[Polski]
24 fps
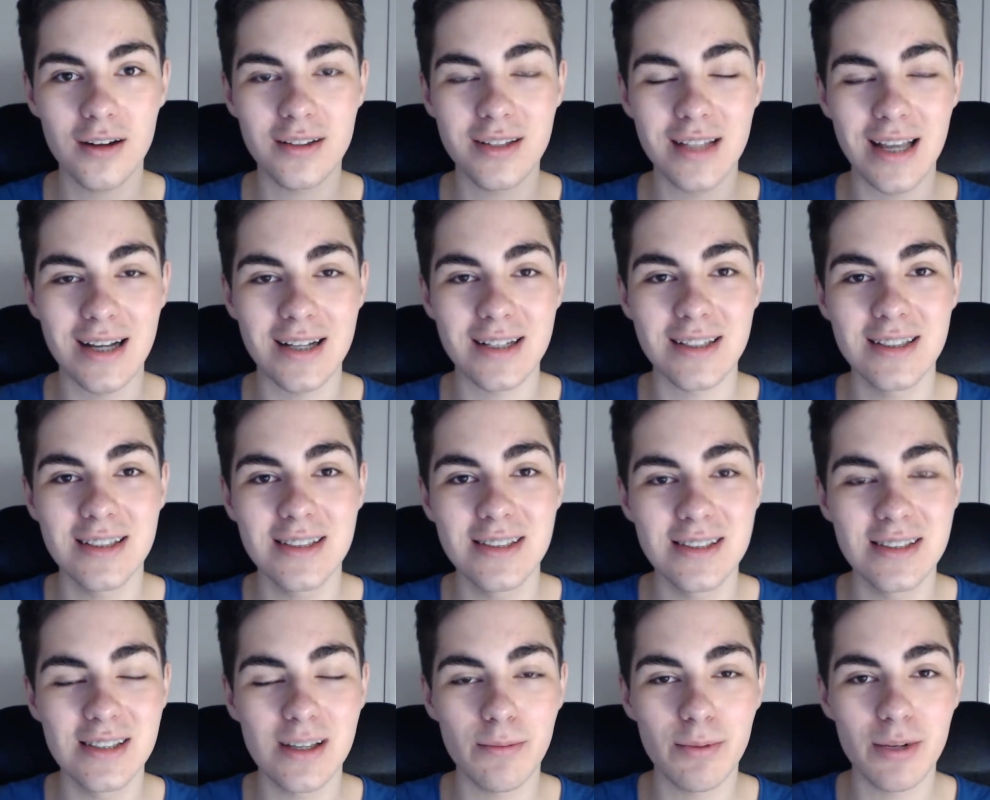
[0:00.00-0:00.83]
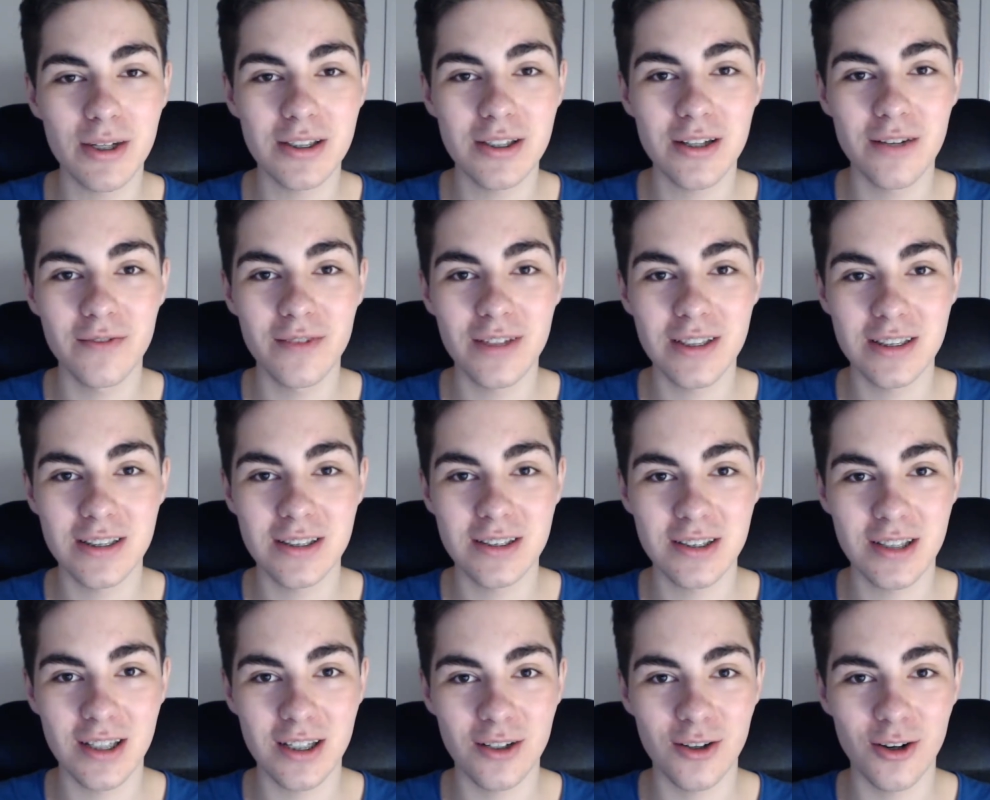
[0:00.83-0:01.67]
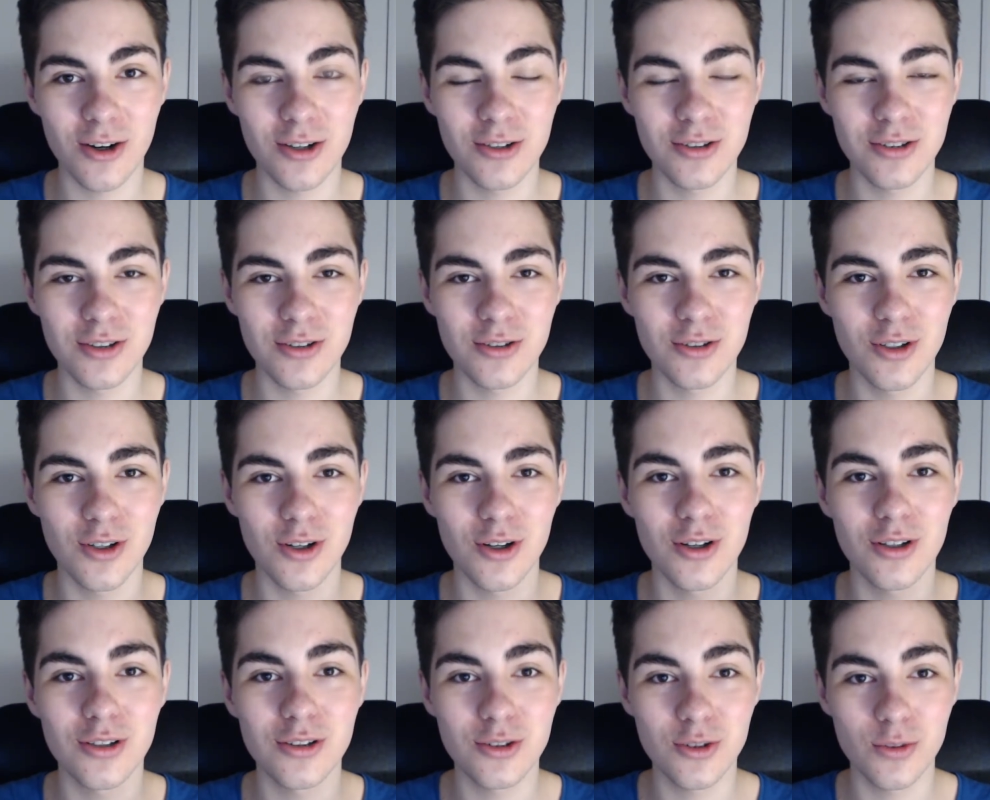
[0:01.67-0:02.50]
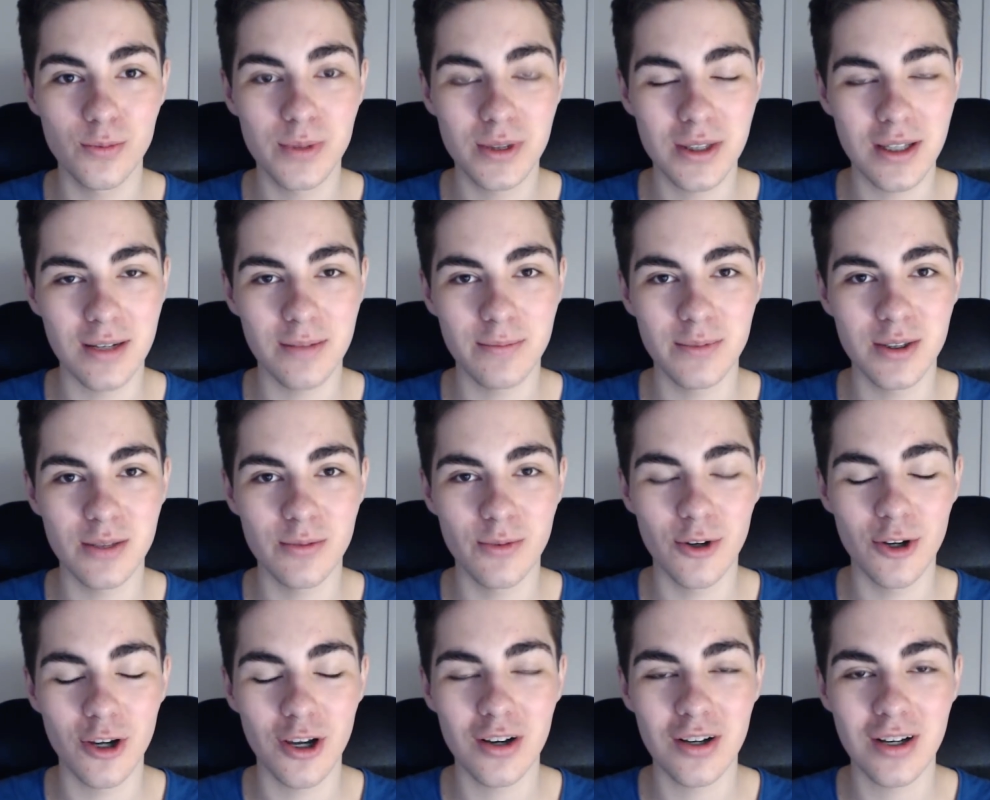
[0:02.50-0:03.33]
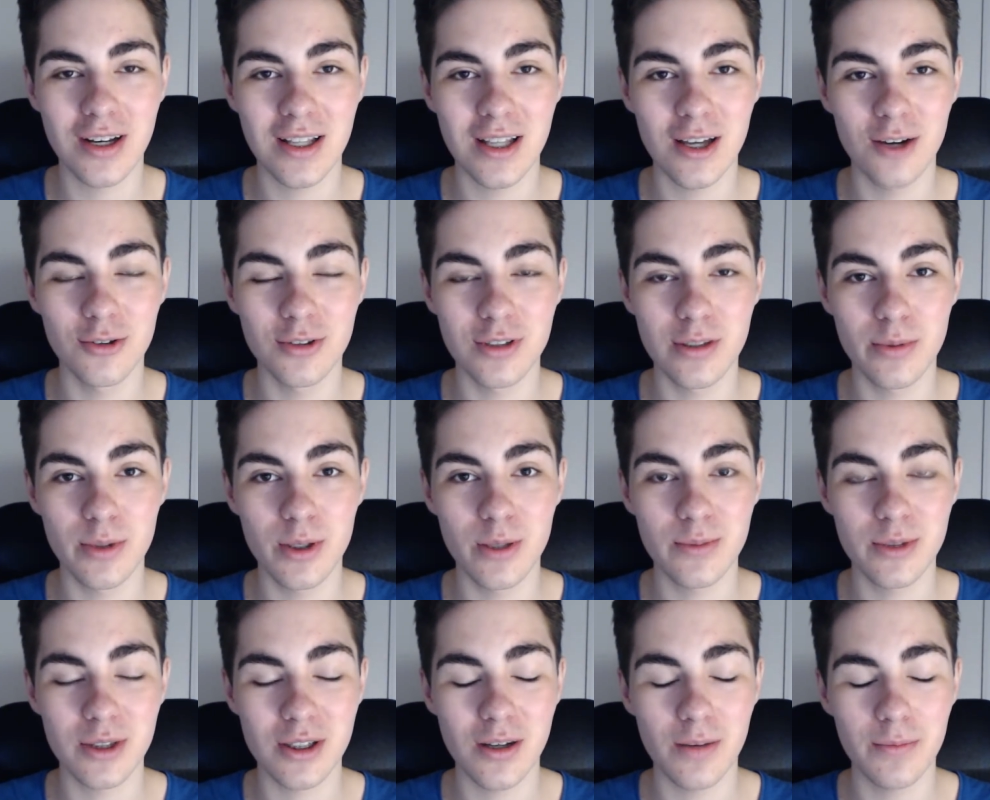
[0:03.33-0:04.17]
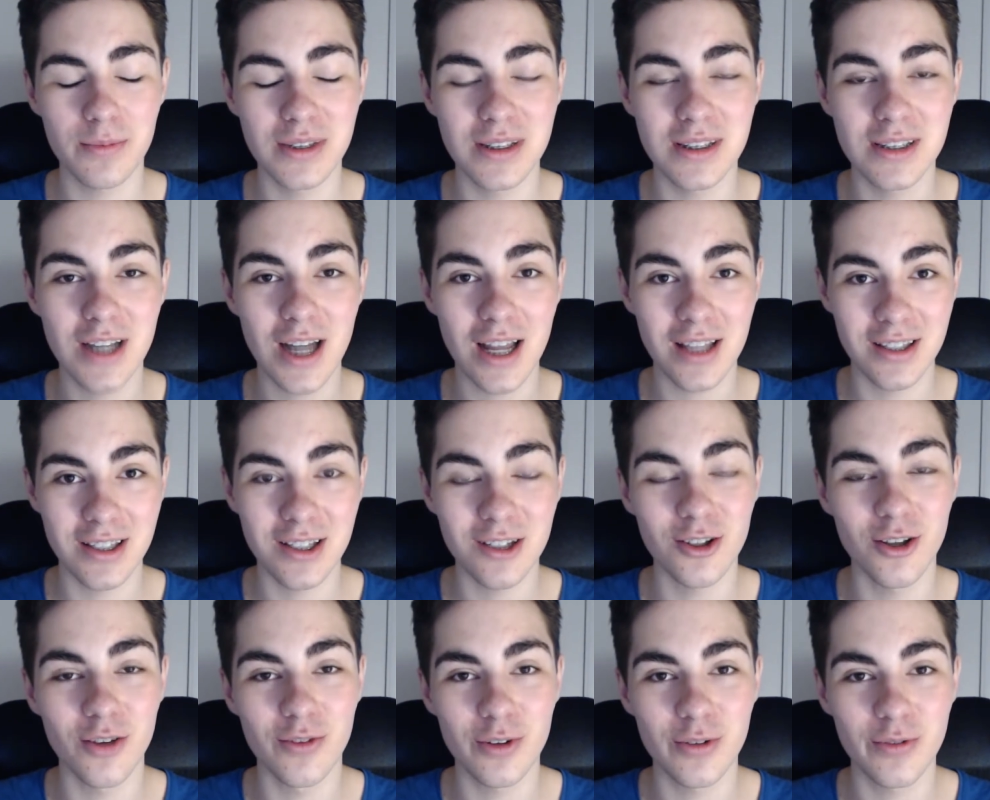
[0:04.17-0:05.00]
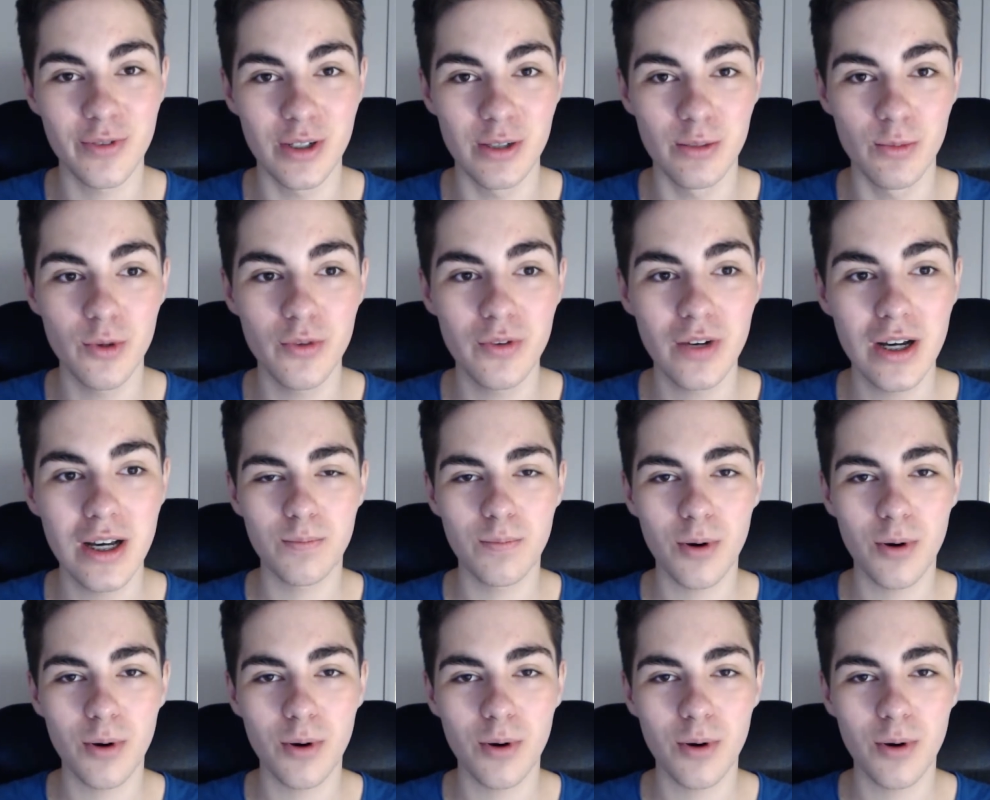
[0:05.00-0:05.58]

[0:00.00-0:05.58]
Tak, i zapraszam Was jeszcze gorąco do subskrypcji mojego kanału, żeby nie przekopić żadnych nowych filmów,